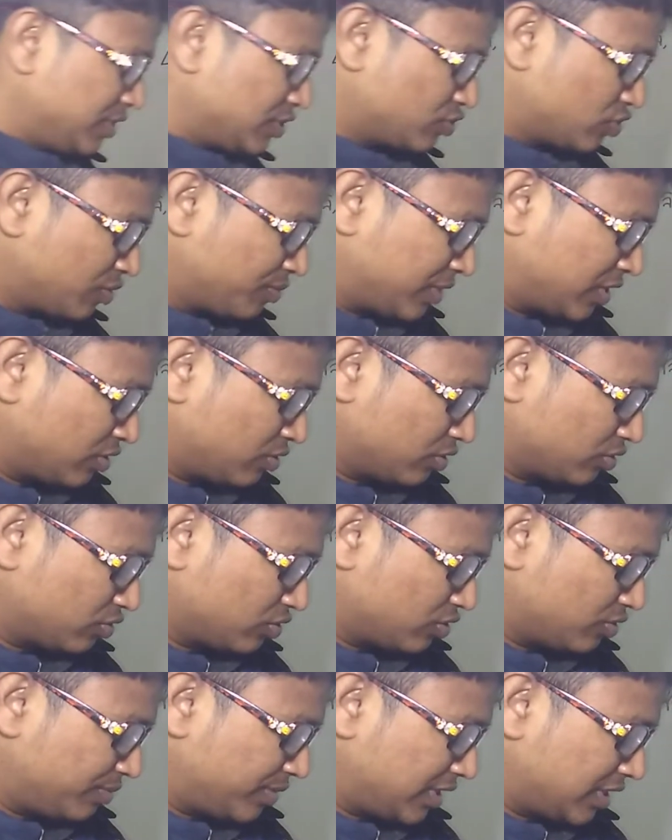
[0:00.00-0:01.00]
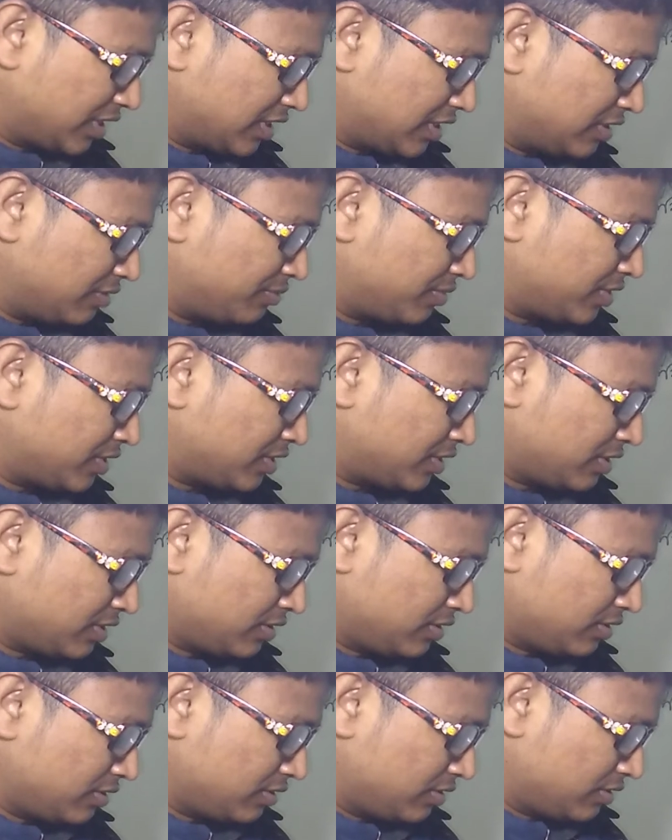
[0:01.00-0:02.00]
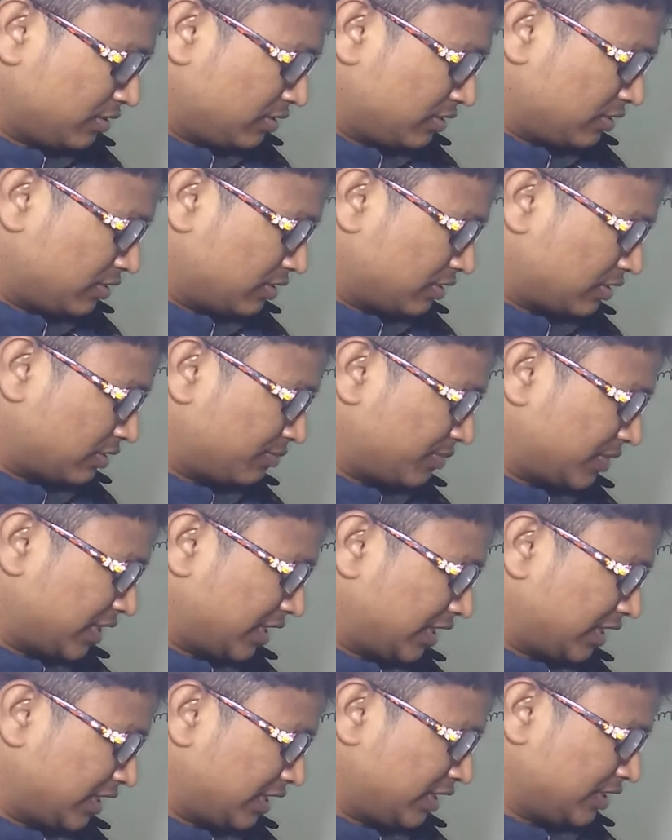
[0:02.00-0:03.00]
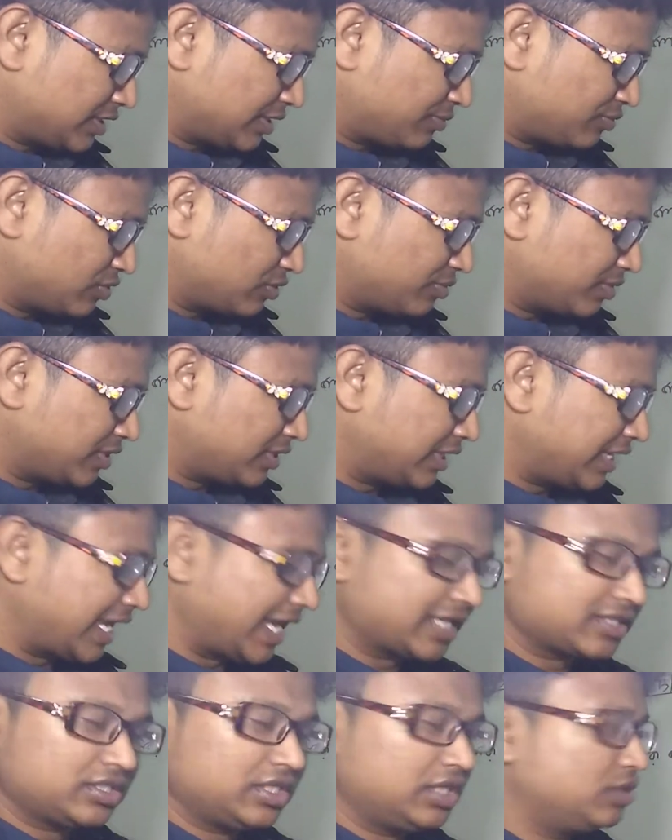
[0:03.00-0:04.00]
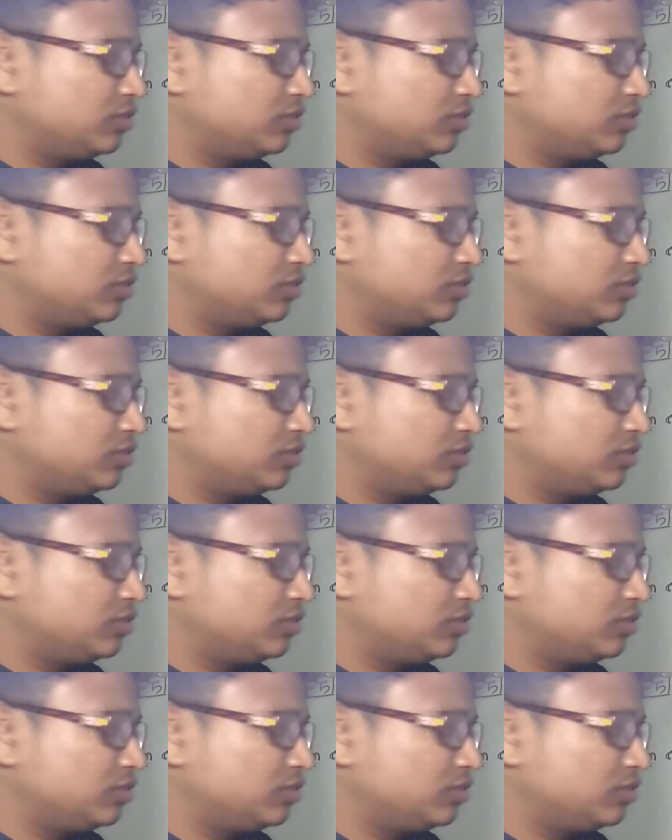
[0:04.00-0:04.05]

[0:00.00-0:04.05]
উপর স্কোয়ার মানে কত হবে এলেভেন আমরা এখানে হিসাব করবো একশো